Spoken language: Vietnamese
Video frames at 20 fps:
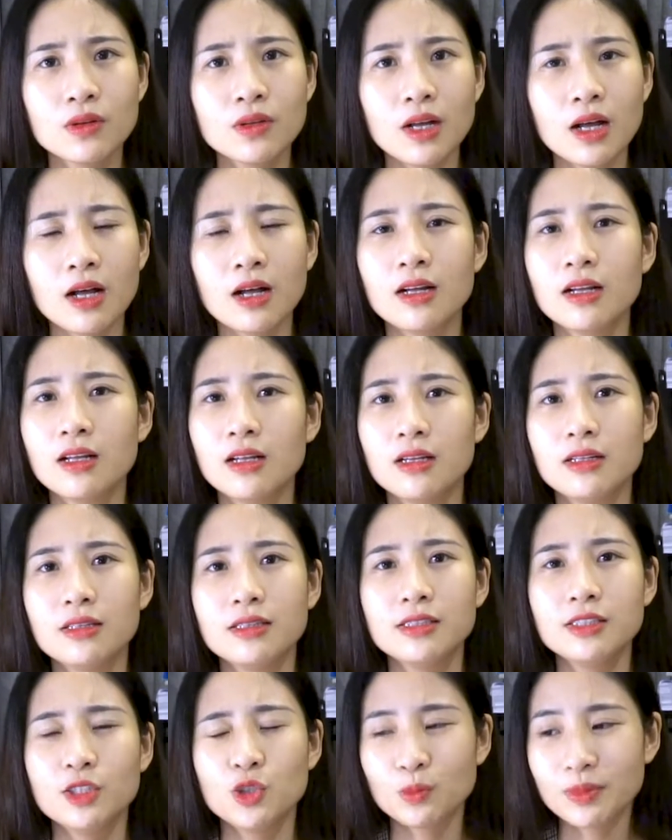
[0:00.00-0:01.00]
à,
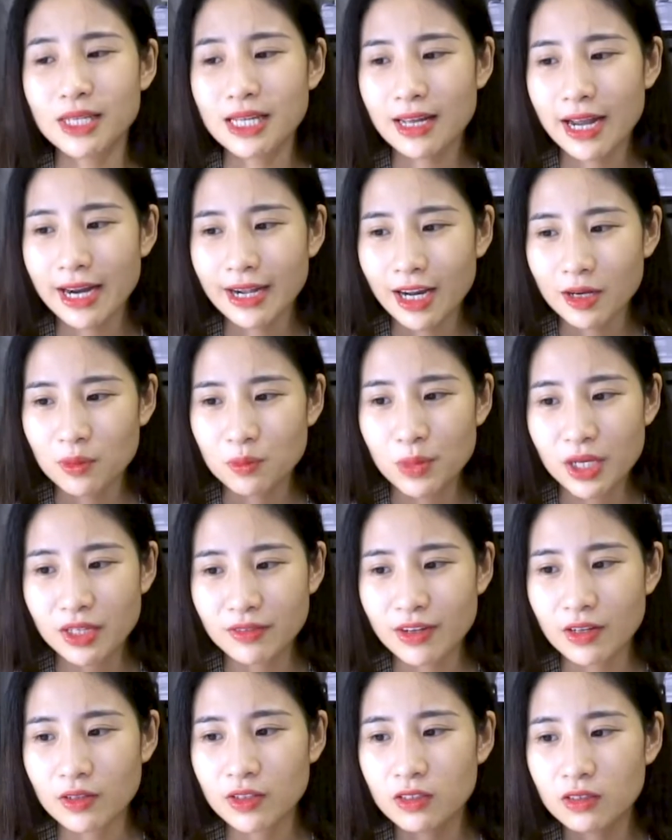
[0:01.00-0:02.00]
chúng ta hãy đặt mình
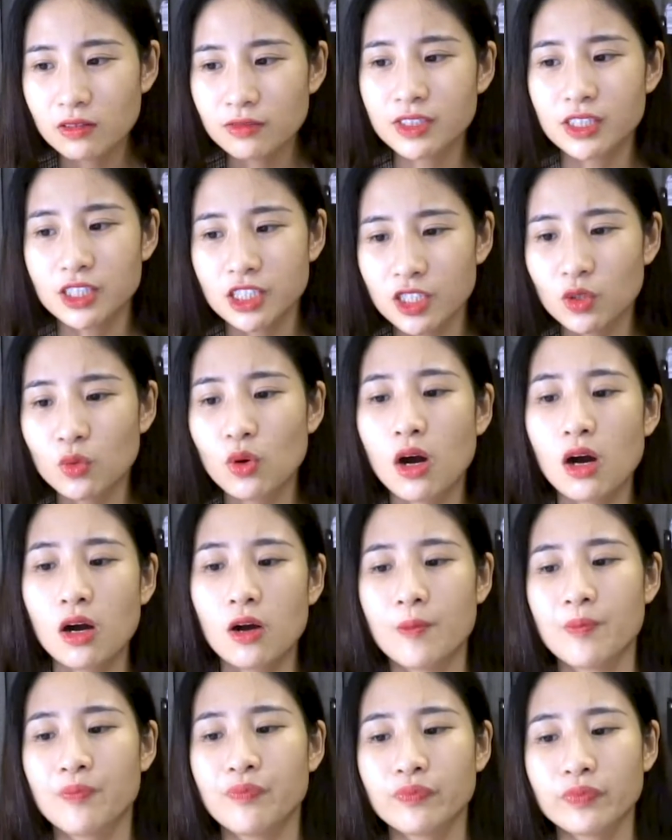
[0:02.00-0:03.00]
vào những vị trí của họ
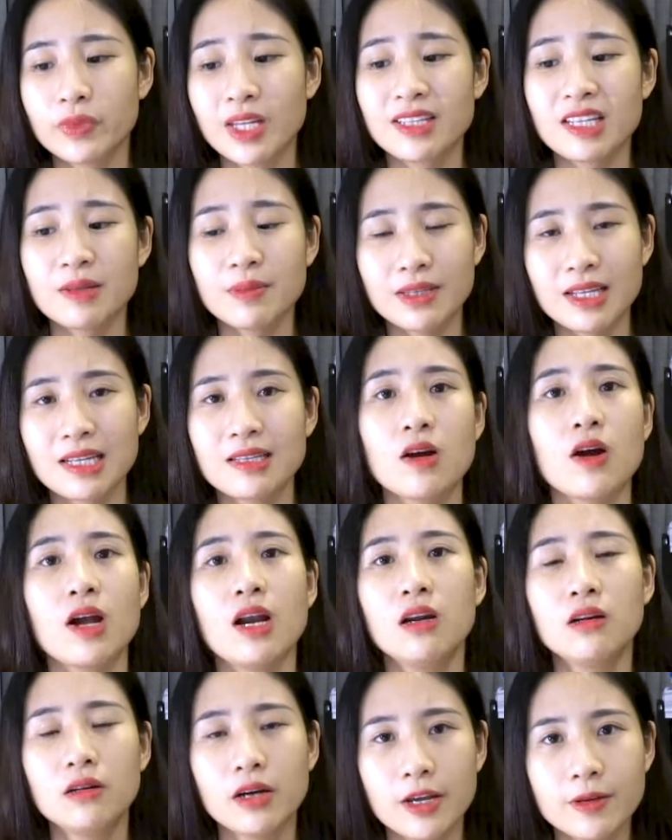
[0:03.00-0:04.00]
để xem là tại sao họ
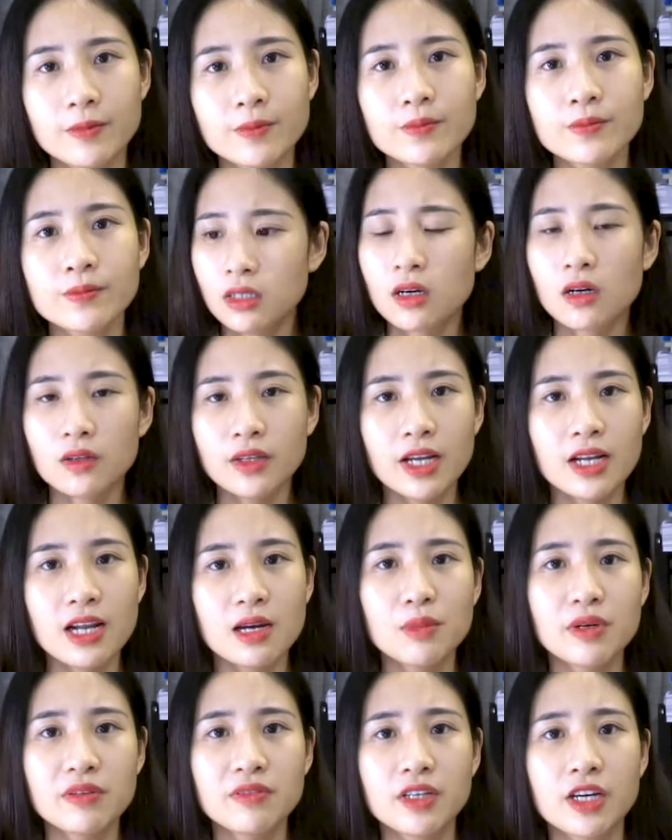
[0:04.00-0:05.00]
lười có thể là
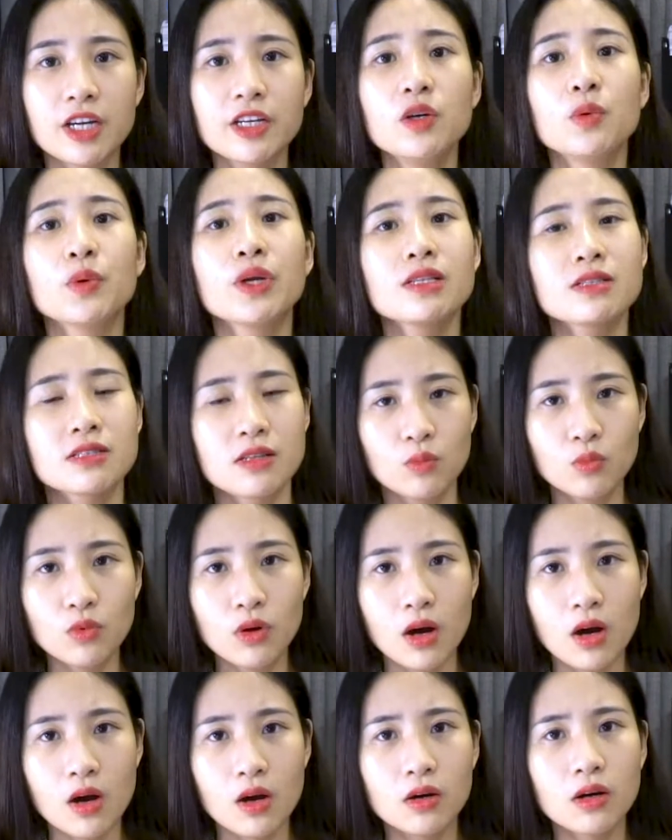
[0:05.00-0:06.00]
bởi vì cái điều kiện sống của
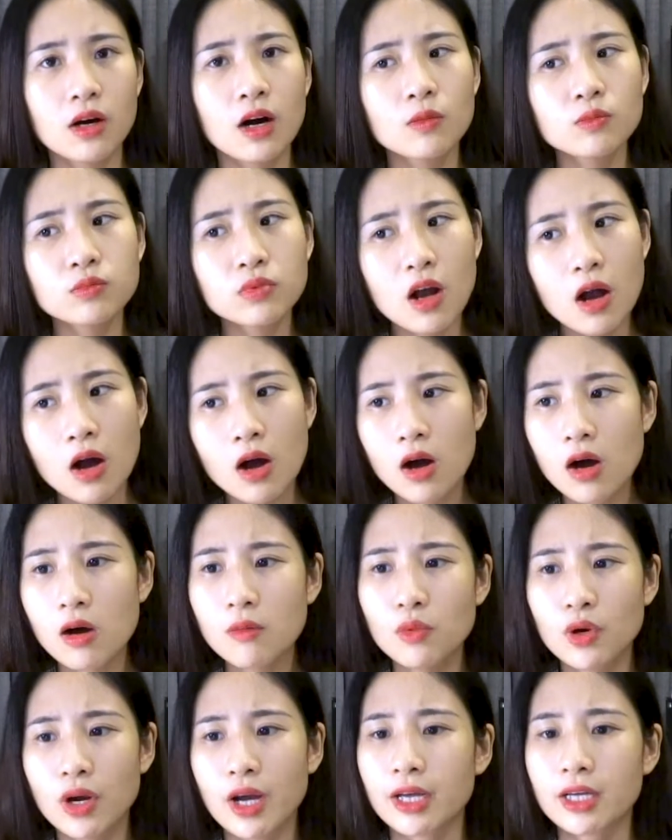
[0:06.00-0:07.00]
họ không có
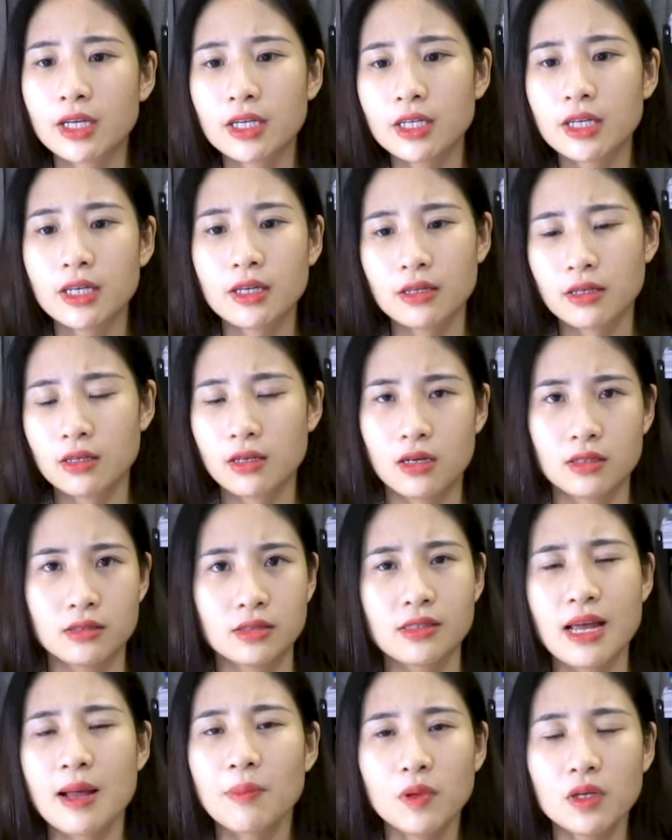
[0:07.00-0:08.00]
một cái
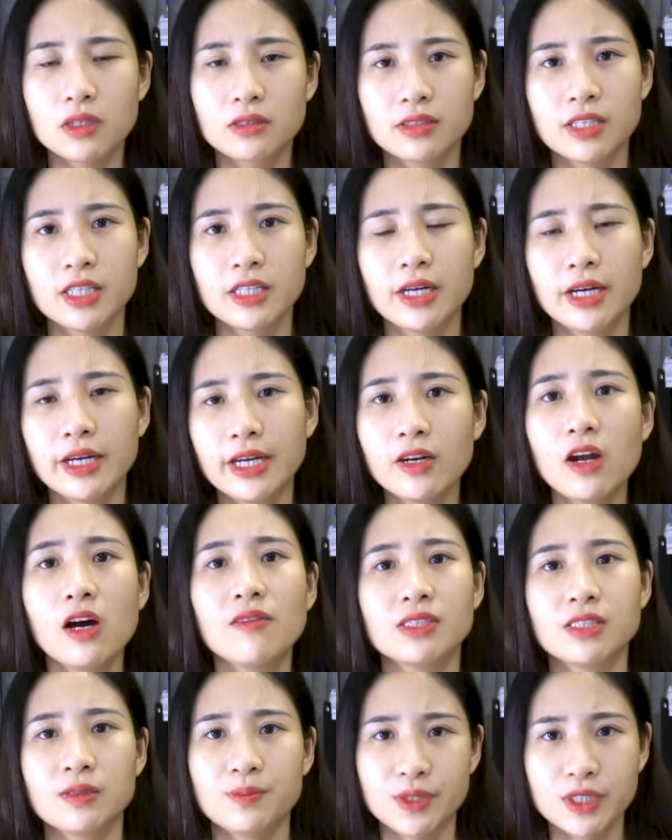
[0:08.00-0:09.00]
uh, áp lực gì để khiến họ
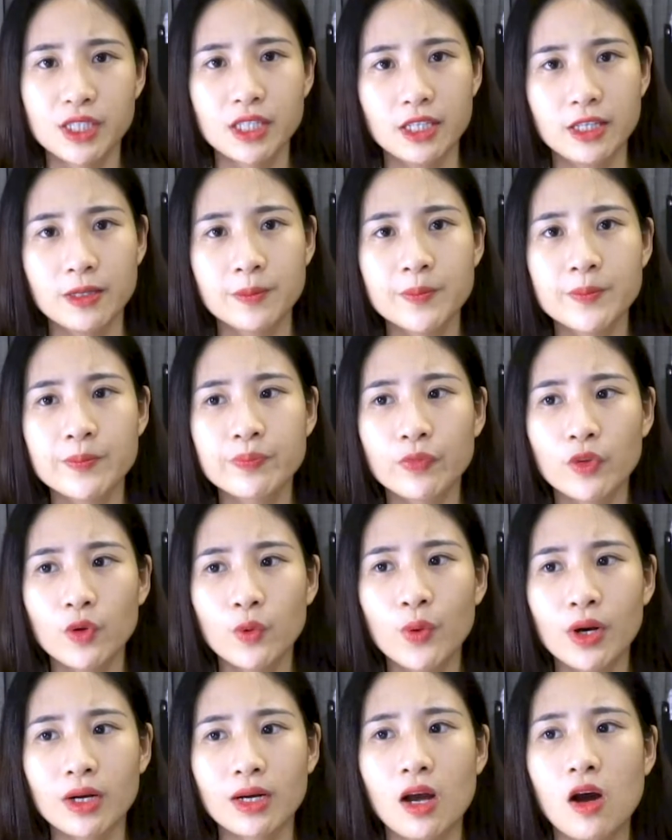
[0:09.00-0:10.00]
phải chăm chỉ
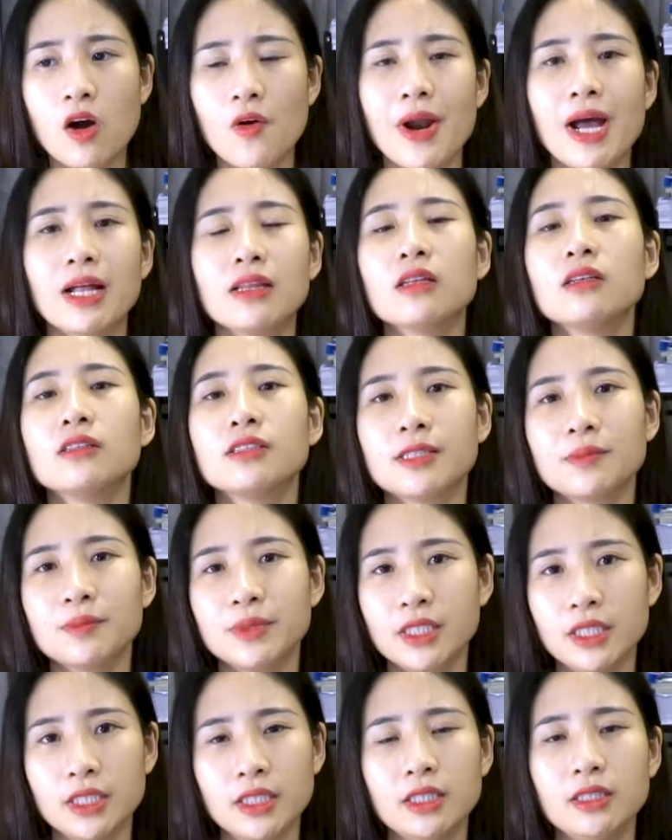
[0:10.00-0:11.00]
hoặc là họ đã từng chăm
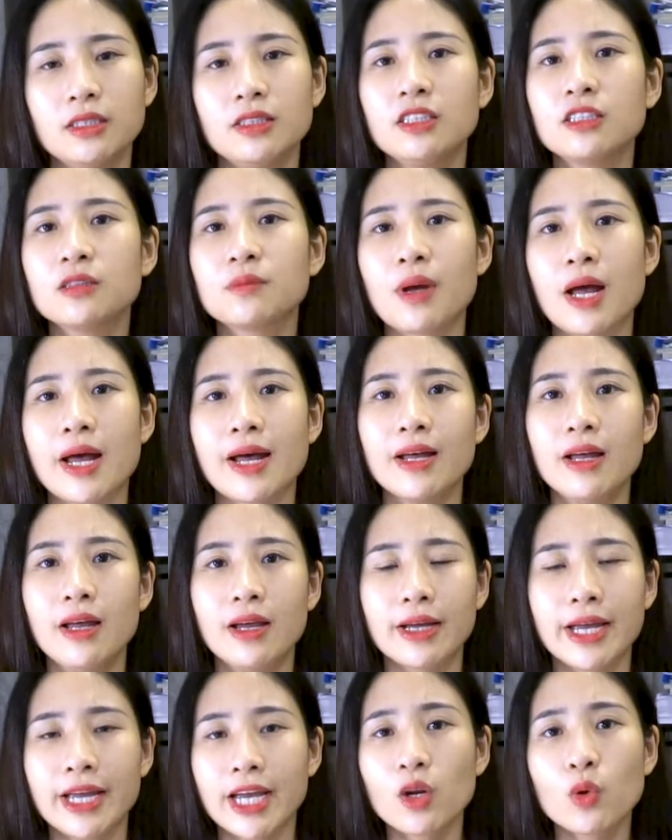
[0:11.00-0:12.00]
chỉ nhưng mà
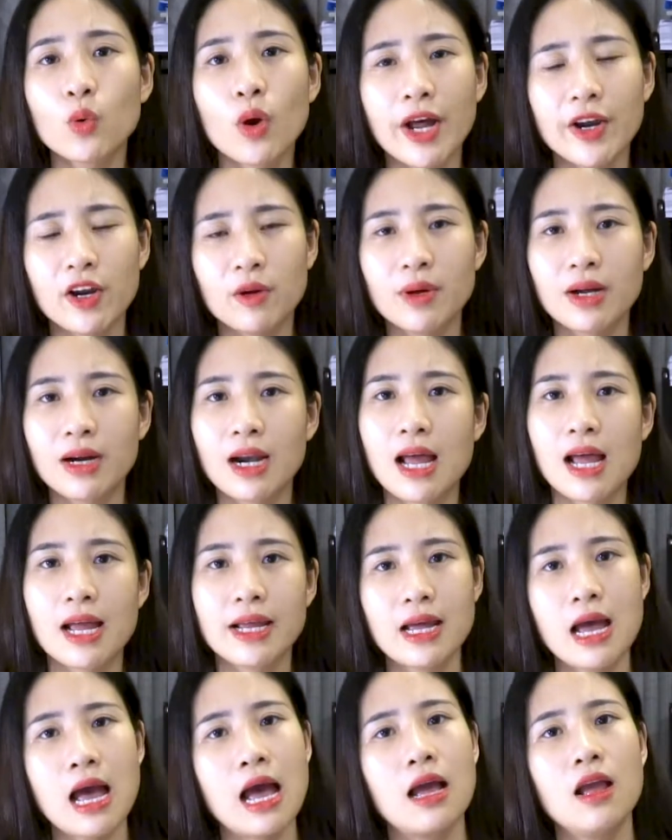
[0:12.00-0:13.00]
cái kết quả nó mang lại
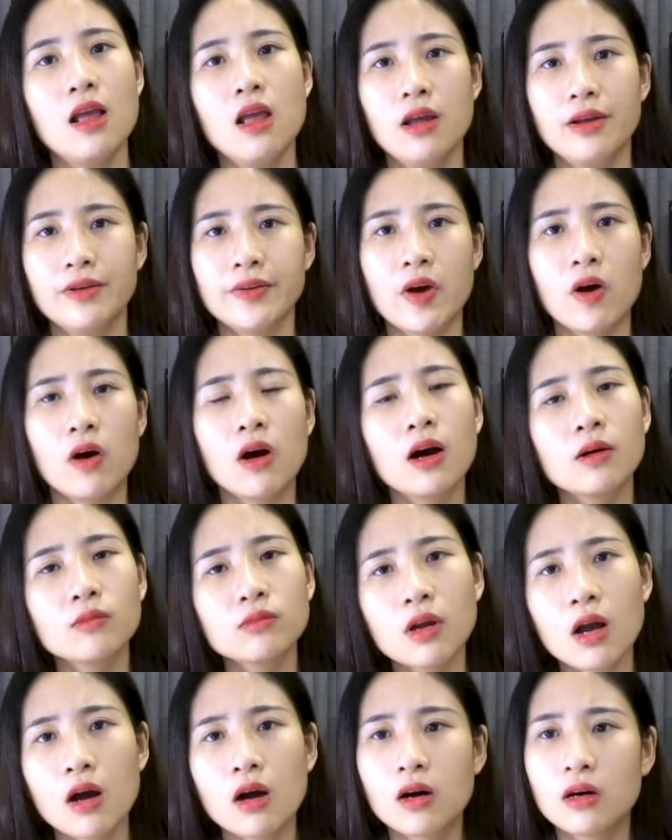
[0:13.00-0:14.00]
à nó
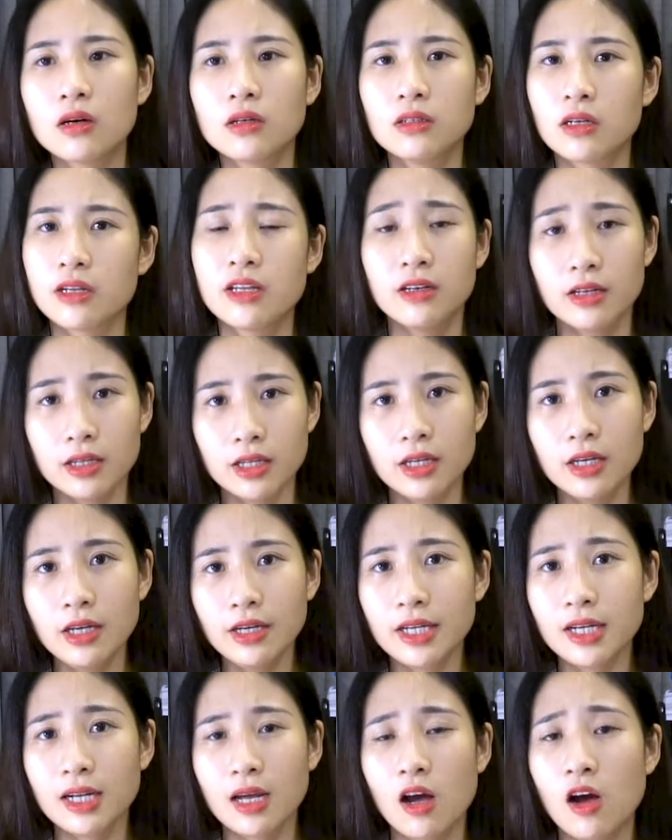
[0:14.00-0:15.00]
không có được như ý
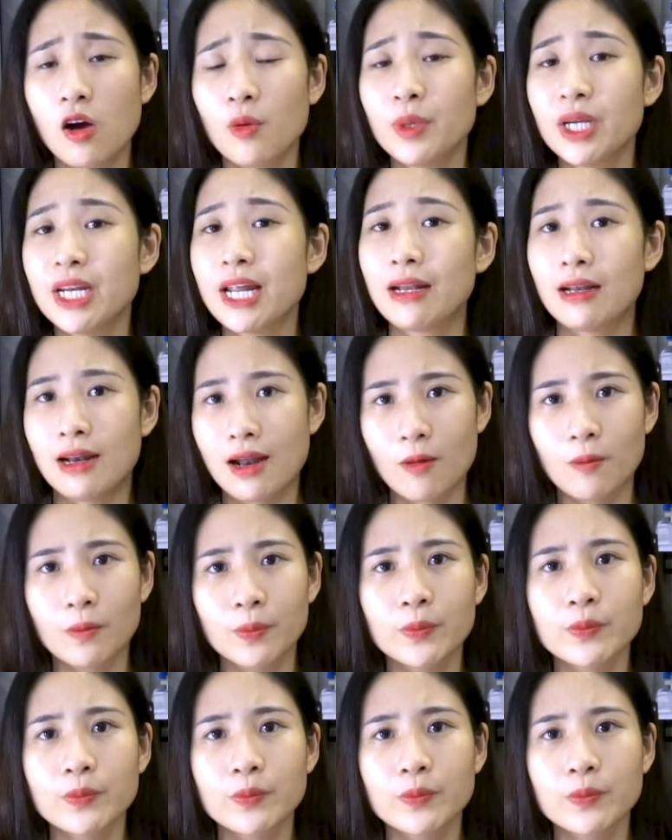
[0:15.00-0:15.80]
nên là họ bị nản lòng